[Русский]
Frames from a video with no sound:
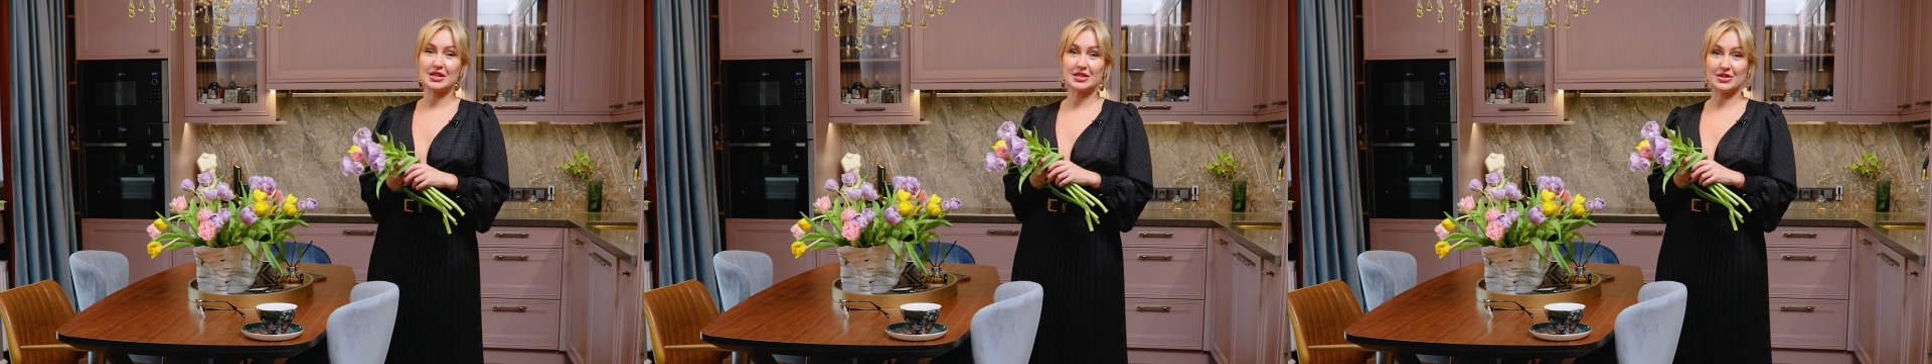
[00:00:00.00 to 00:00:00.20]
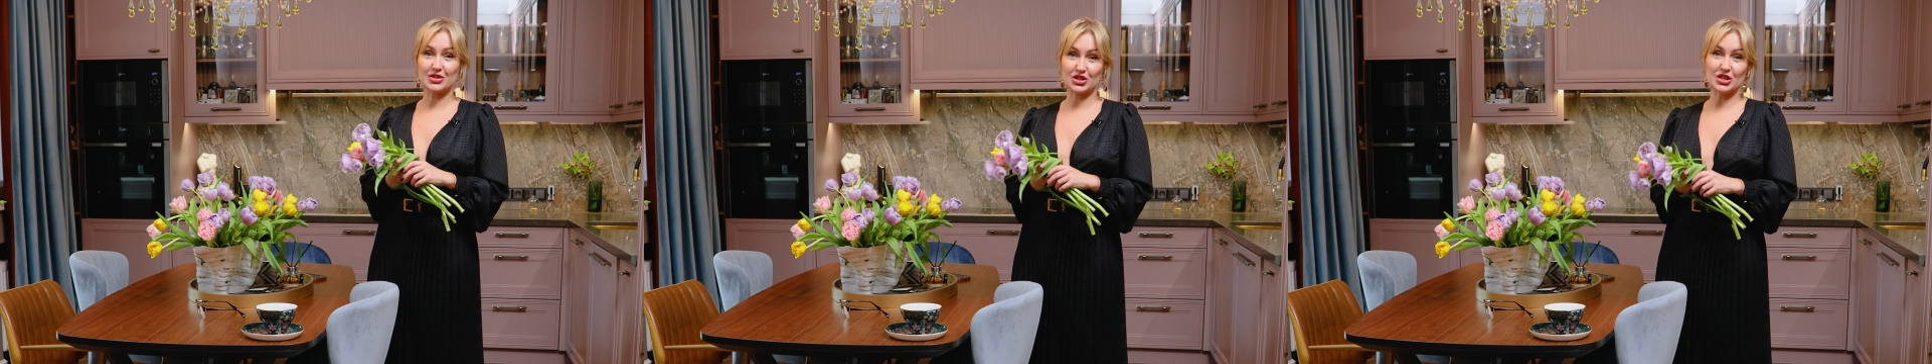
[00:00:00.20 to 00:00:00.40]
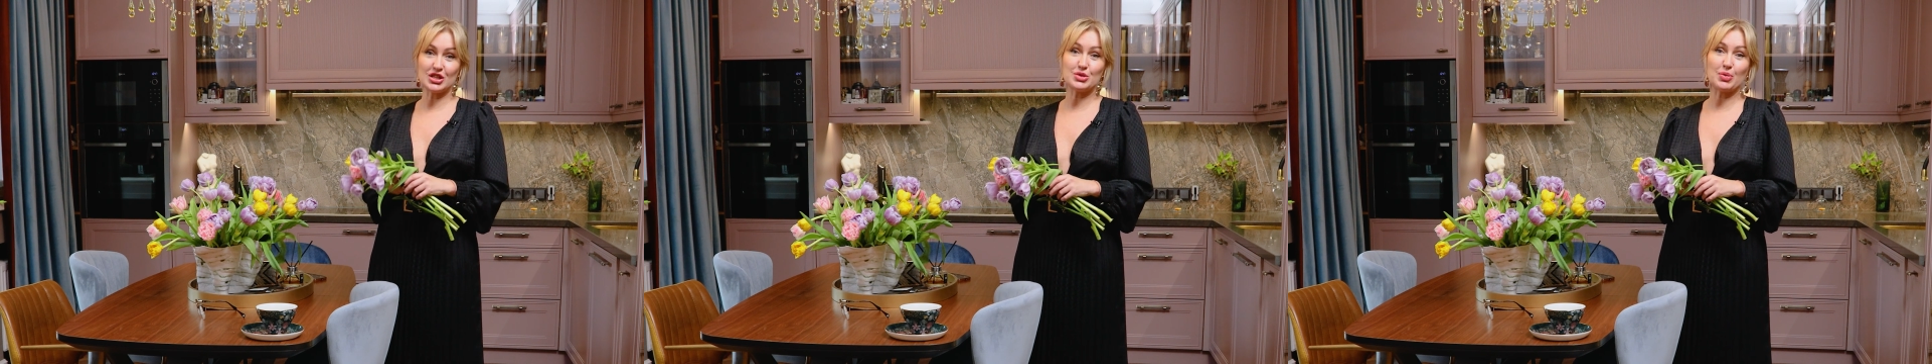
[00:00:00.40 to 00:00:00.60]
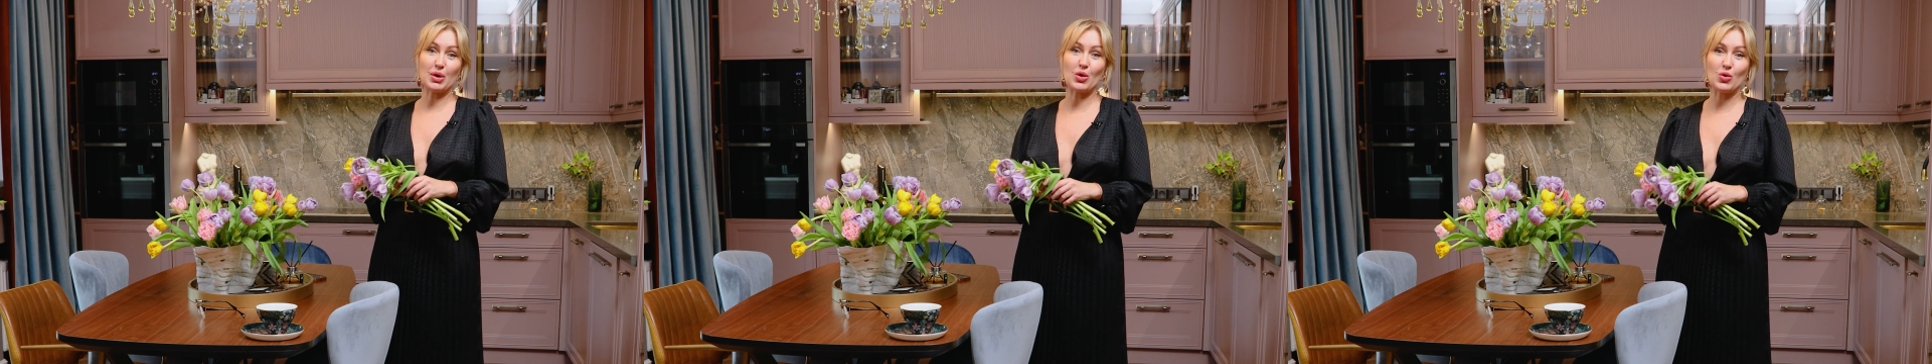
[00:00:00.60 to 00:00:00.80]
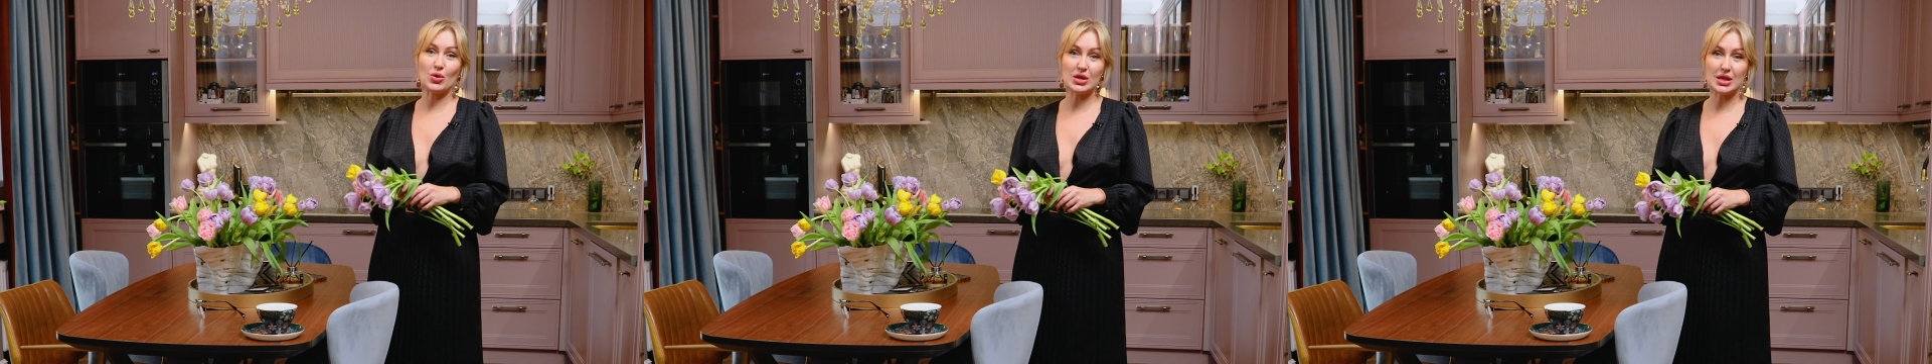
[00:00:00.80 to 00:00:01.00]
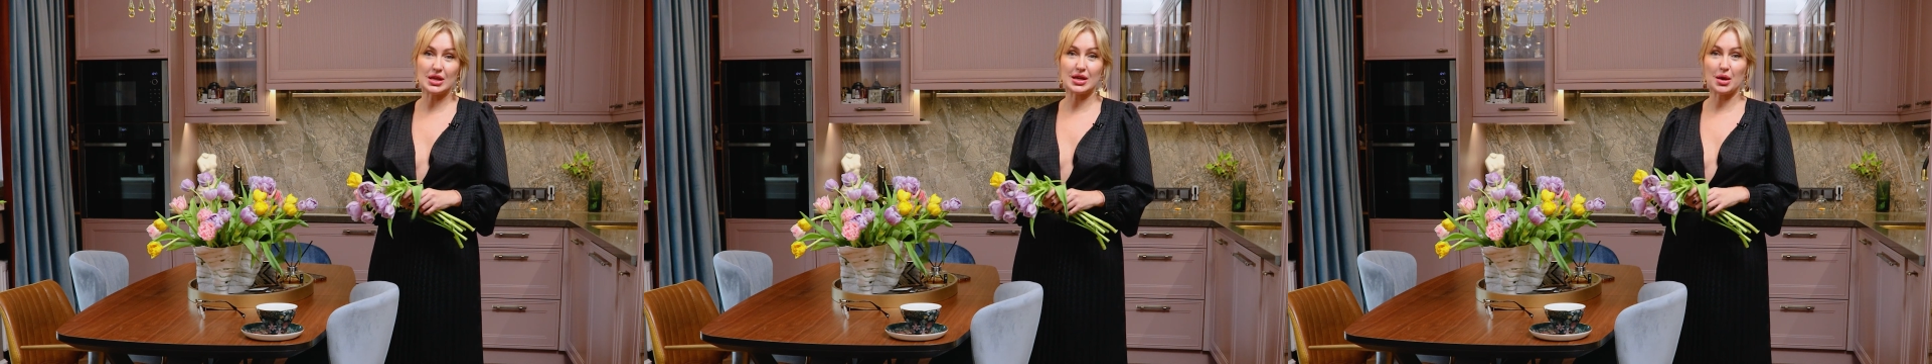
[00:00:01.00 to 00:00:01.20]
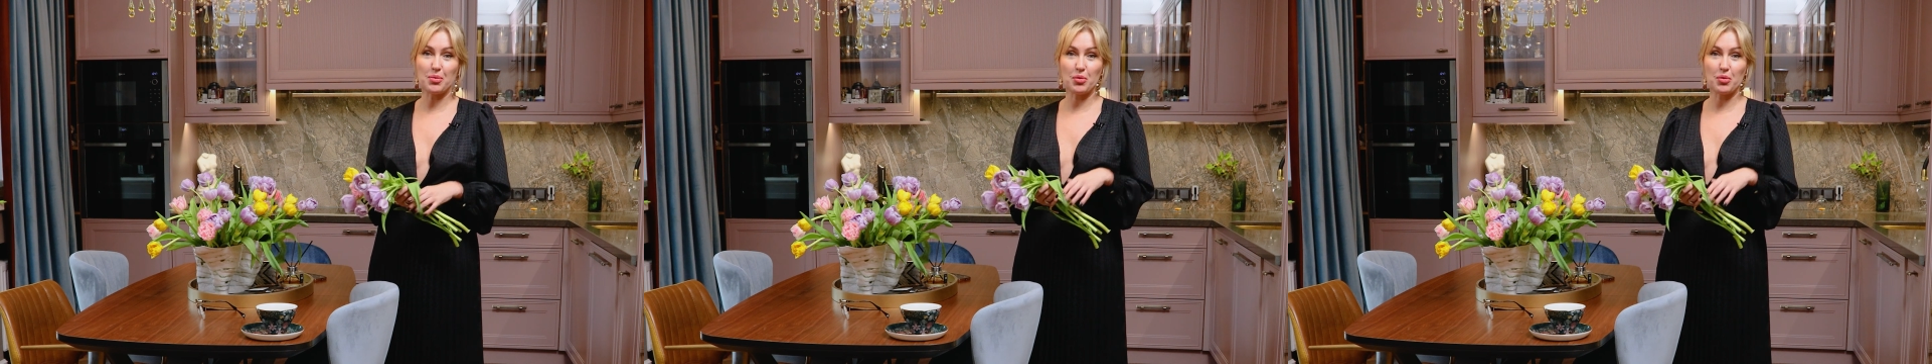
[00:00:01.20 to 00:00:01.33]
Совершенно спокойно я